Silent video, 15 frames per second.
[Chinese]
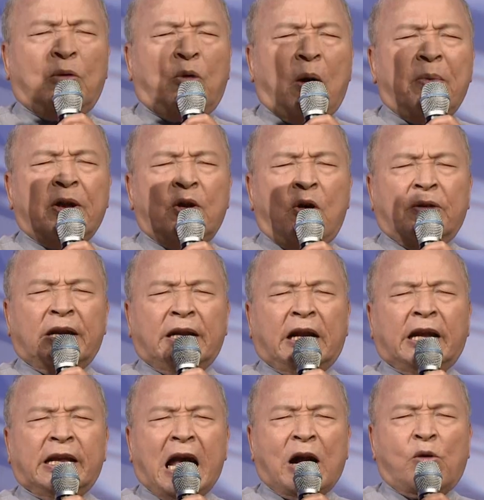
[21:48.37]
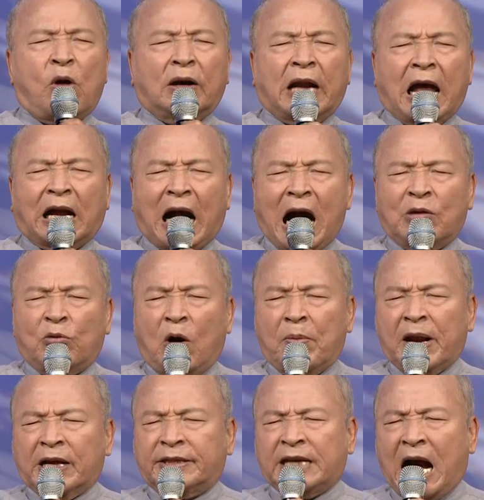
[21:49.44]
我们用你的眼光来看我们
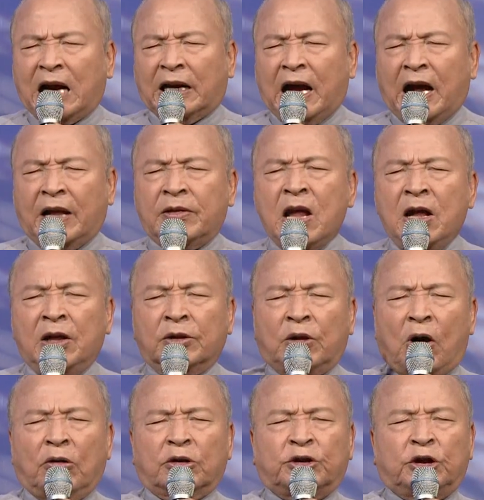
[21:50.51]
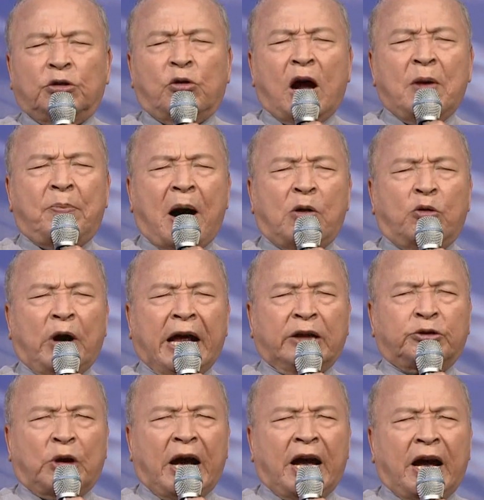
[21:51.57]
的家人，都是为宝为
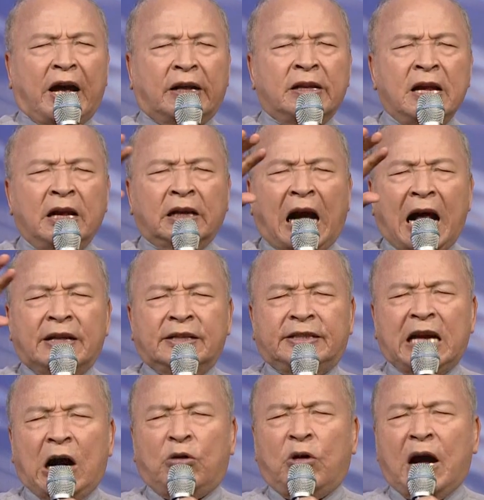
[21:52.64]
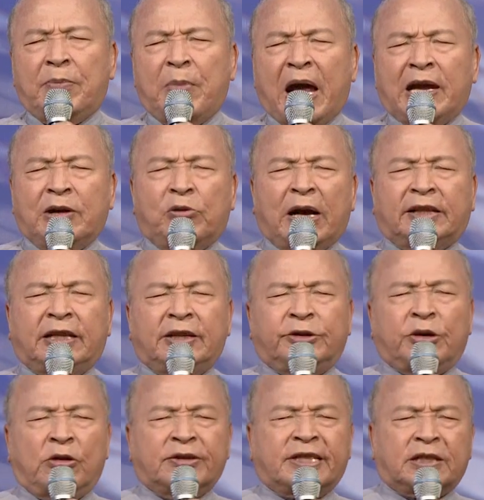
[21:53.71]
尊；看教会每一位弟
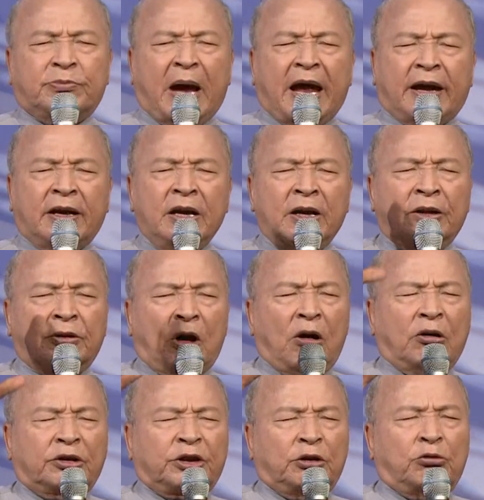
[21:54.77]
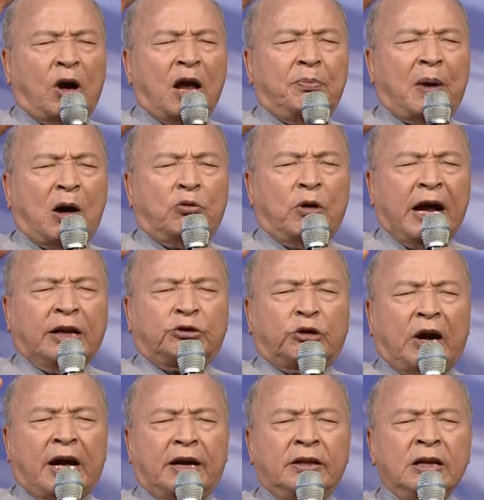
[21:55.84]
兄姊妹，都是为宝为
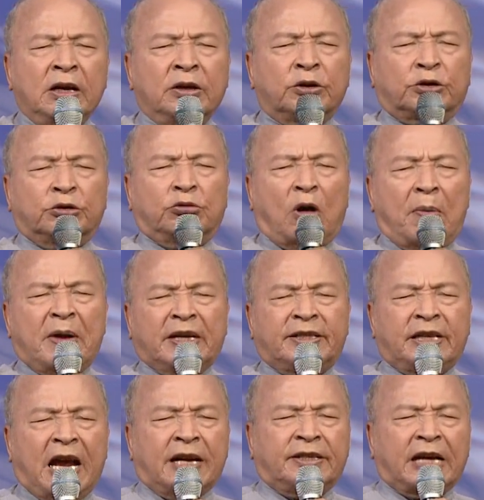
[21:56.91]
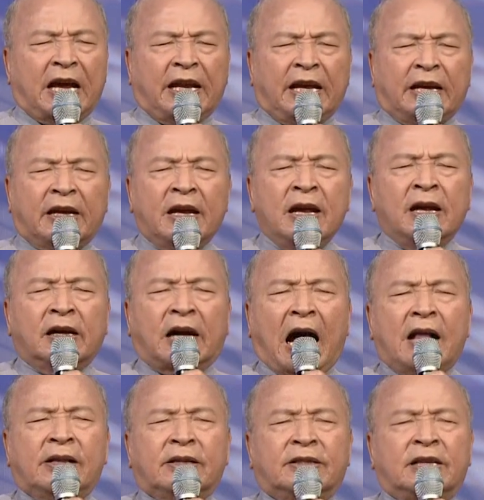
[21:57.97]
尊。主，我们谢谢你，
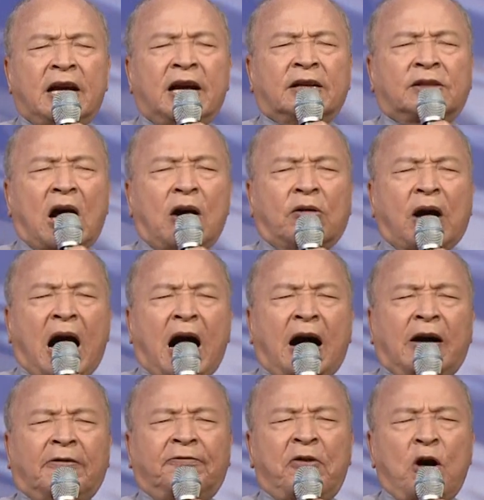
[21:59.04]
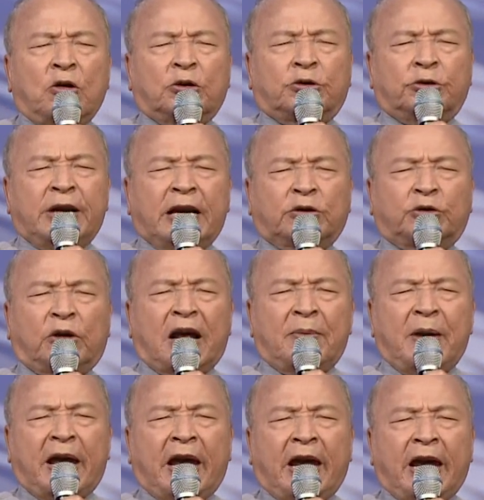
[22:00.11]
感谢祷告，奉主耶稣的
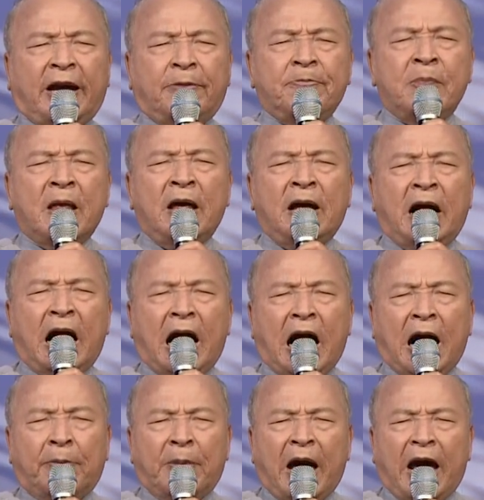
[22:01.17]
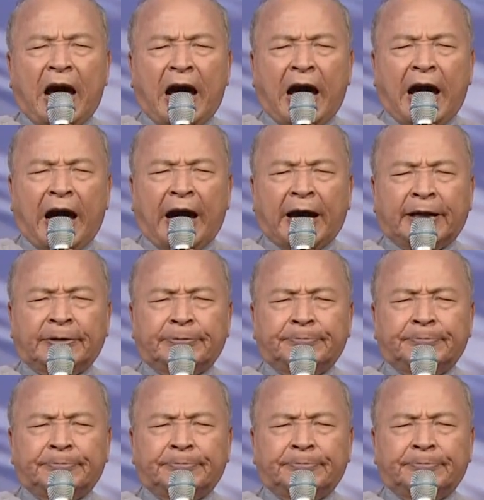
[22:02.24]
名，阿门。